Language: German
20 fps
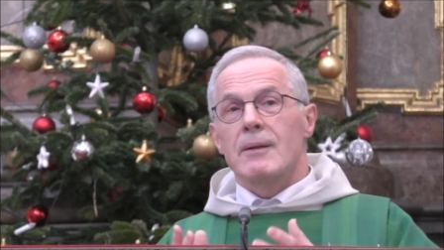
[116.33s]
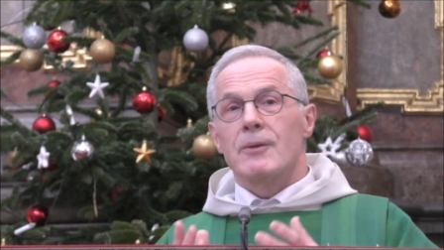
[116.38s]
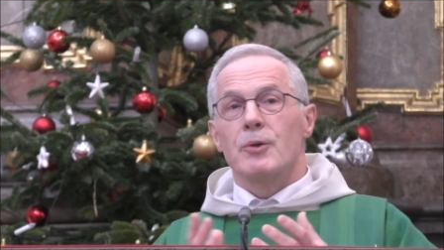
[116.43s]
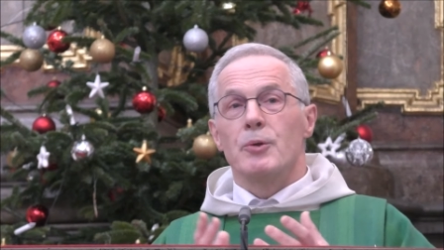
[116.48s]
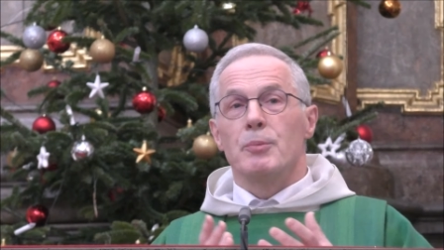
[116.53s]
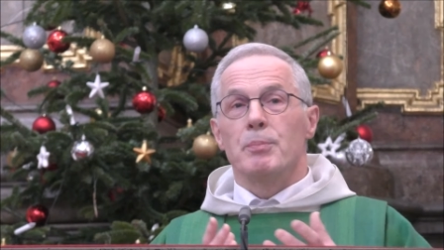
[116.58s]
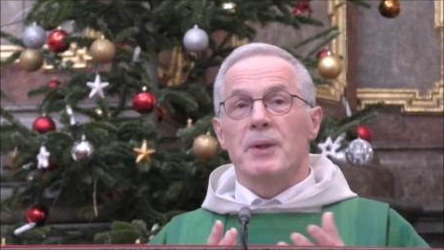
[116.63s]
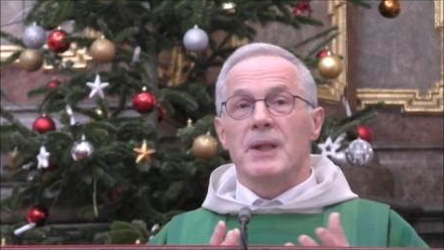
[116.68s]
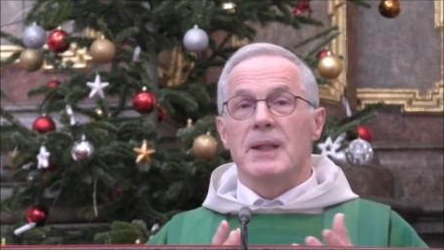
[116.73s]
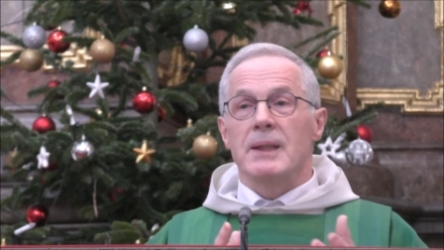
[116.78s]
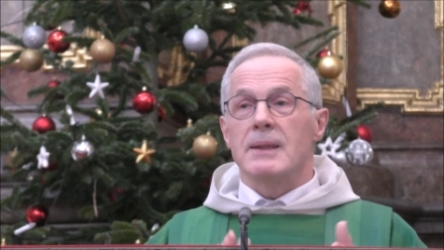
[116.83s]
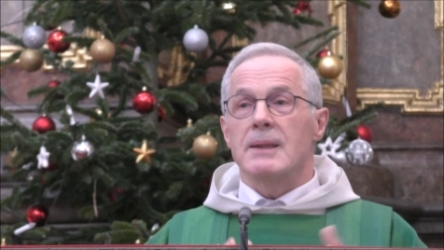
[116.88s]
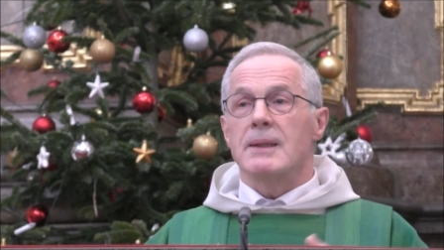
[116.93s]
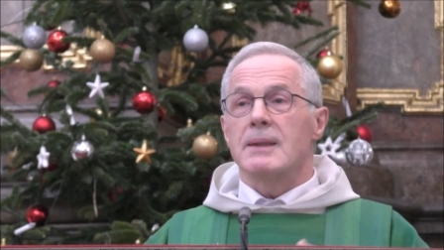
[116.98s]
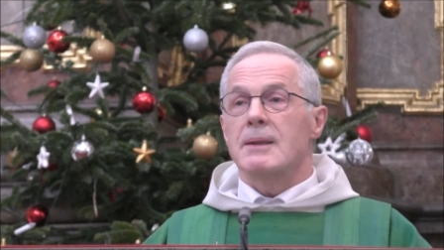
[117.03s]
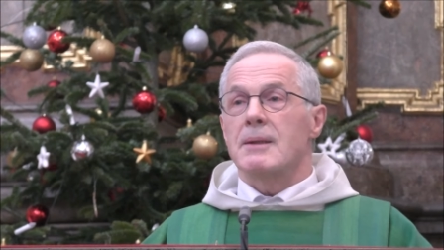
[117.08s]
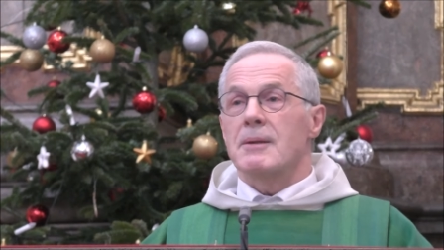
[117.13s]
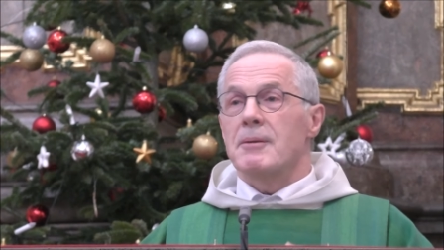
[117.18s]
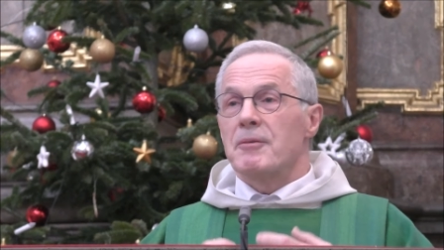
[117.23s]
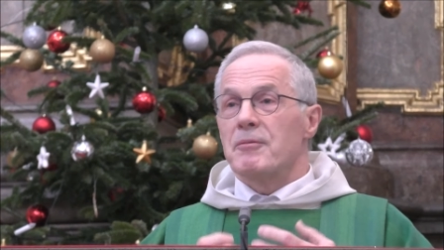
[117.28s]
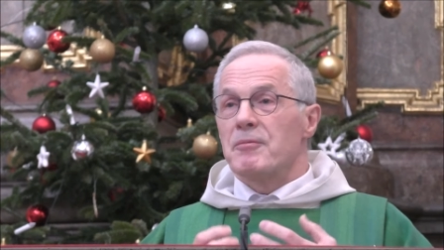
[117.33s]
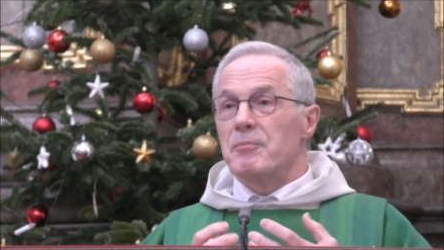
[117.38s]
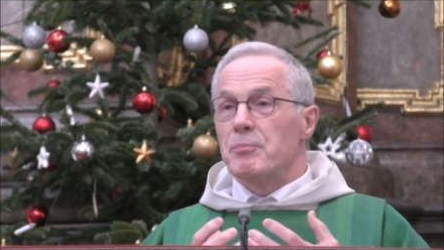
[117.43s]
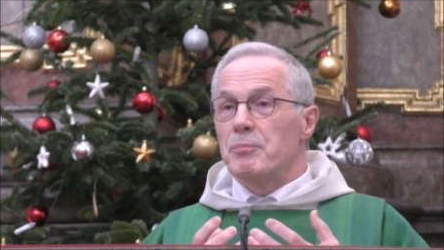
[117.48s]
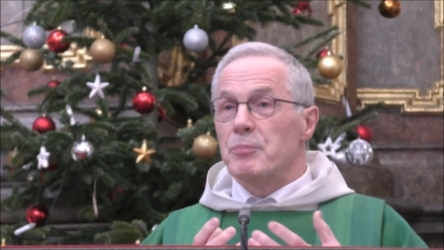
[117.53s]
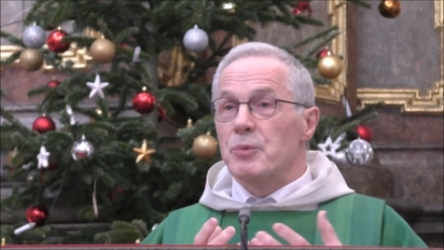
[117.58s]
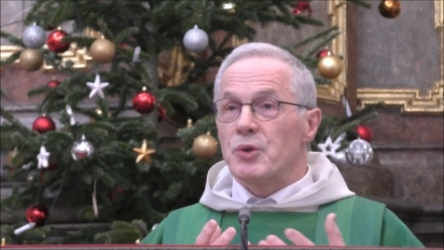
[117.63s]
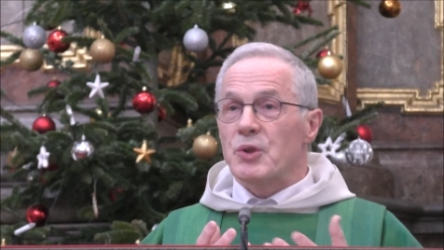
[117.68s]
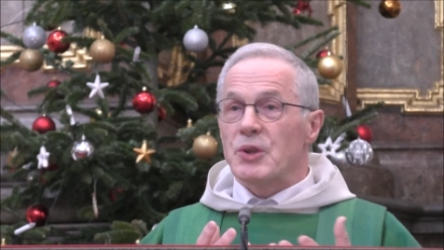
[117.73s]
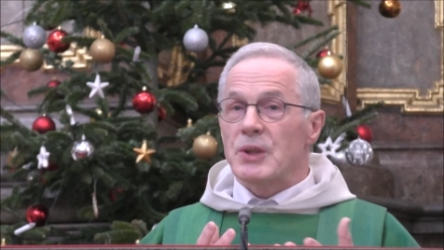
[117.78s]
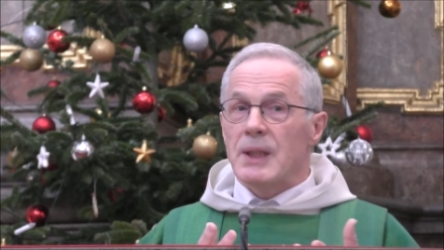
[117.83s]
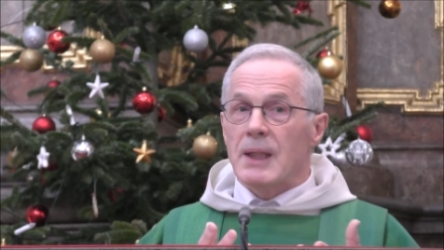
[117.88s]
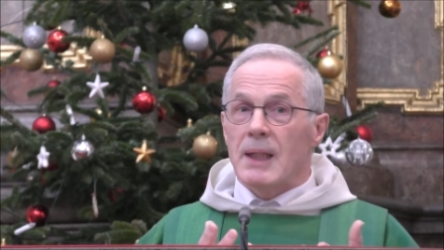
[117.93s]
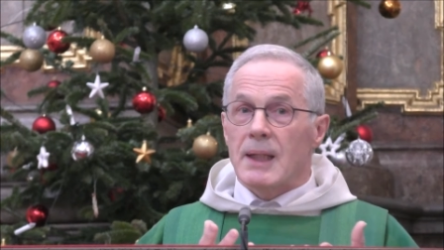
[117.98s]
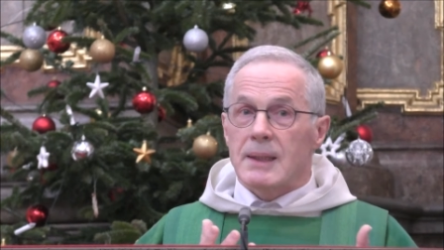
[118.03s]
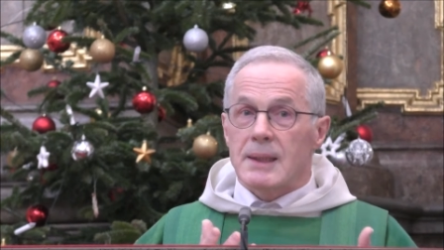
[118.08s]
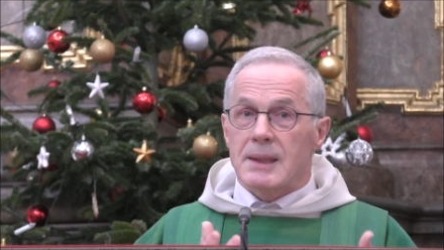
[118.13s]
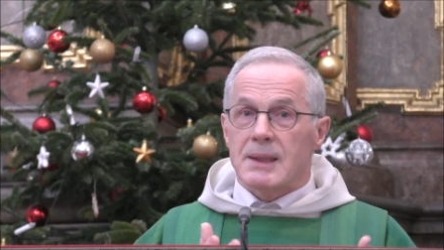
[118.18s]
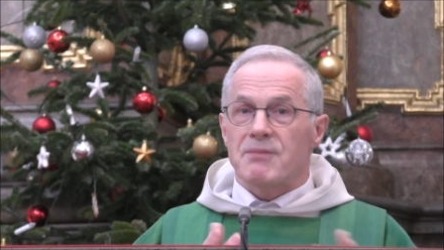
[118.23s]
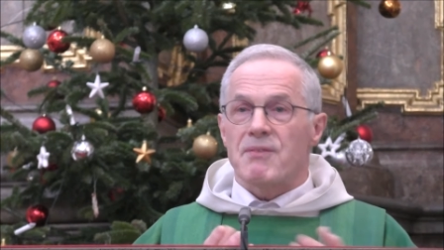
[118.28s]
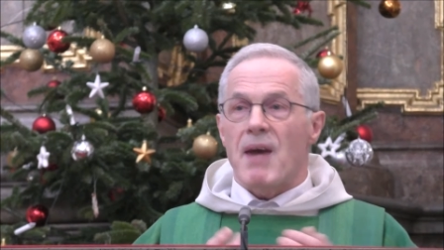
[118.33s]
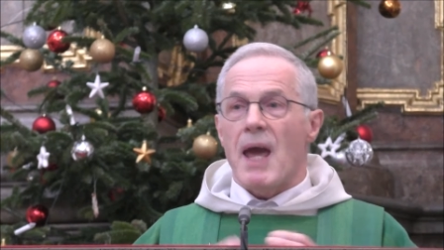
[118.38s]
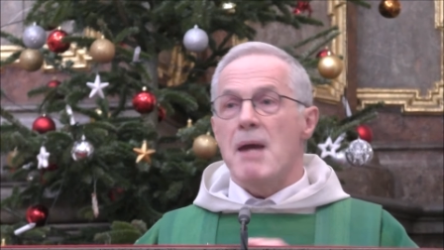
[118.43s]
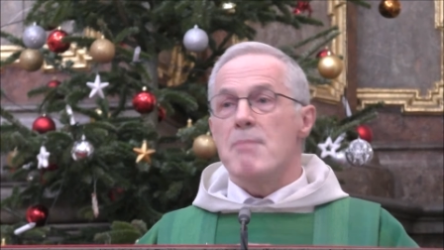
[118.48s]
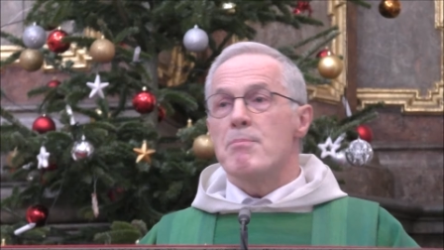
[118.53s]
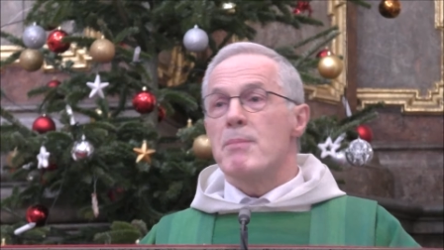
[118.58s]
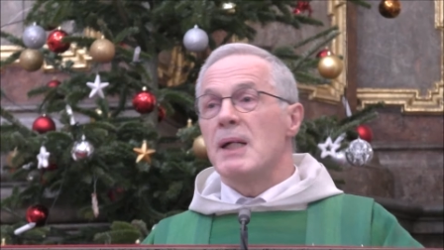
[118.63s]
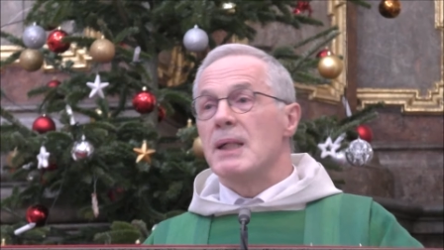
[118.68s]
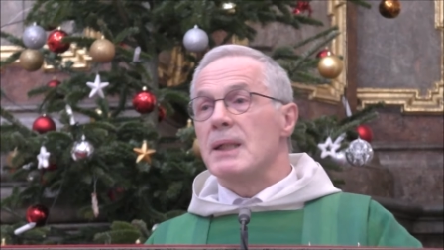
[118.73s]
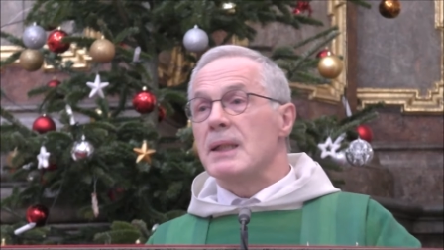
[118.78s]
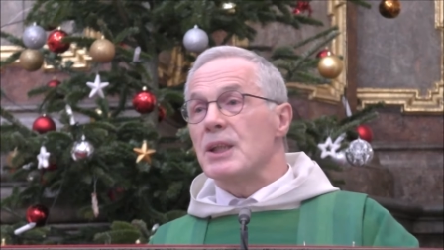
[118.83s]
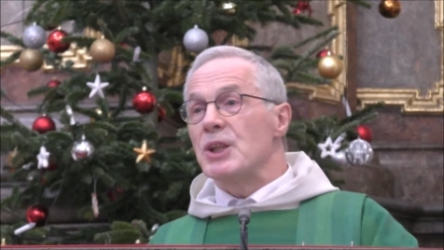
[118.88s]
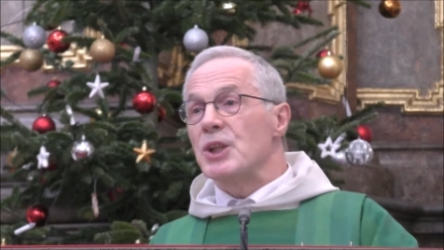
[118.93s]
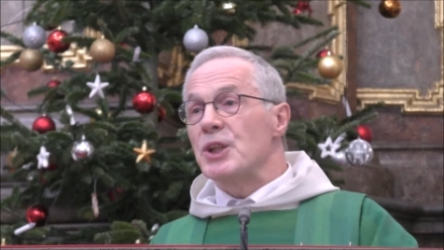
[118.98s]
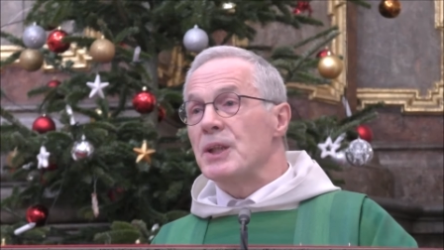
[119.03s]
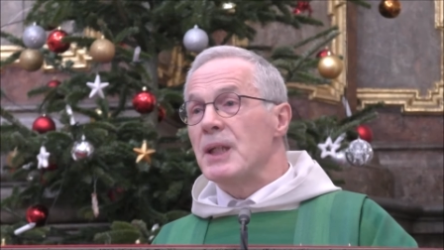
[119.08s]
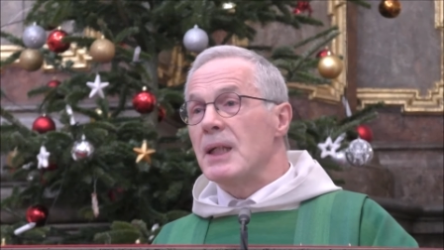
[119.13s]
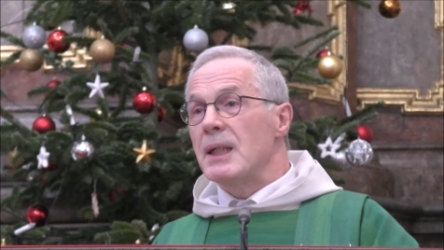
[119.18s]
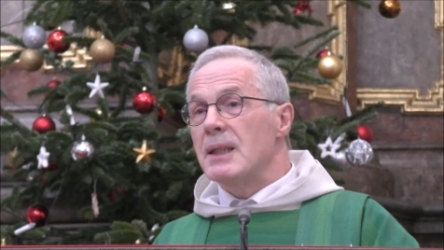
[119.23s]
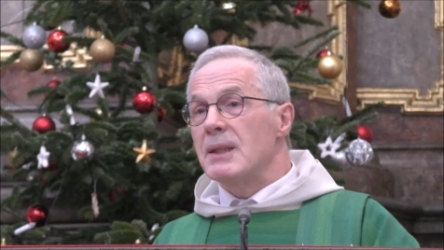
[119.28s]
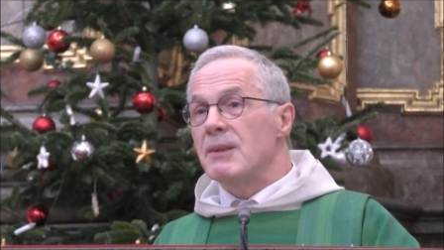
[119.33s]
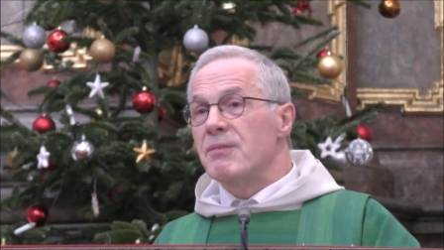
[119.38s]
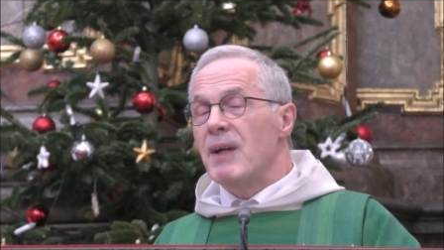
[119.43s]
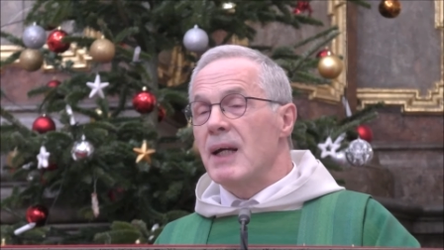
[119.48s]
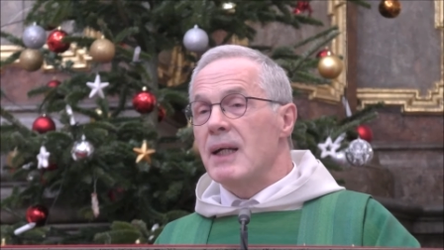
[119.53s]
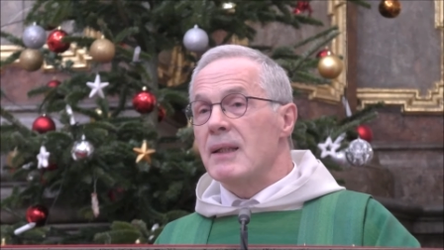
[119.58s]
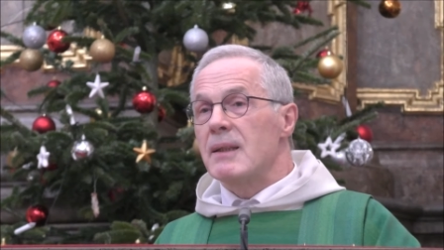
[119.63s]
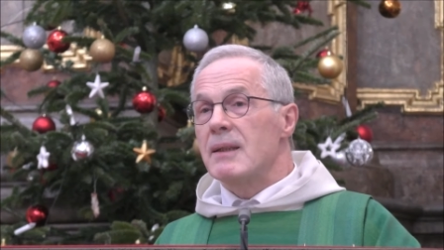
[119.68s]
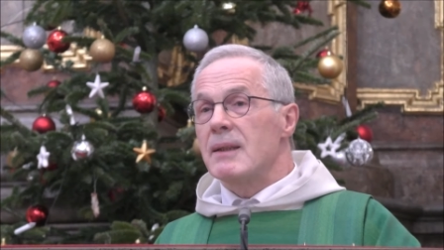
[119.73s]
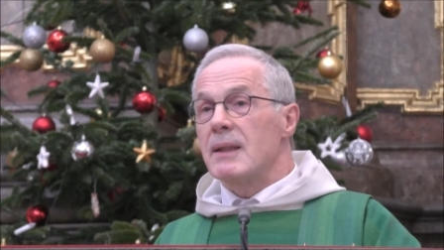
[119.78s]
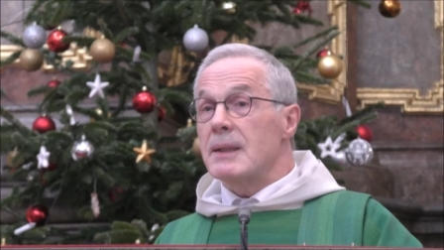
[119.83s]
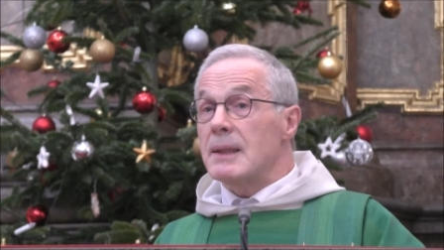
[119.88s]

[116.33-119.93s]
übrigens musste er zweimal geschickt werden,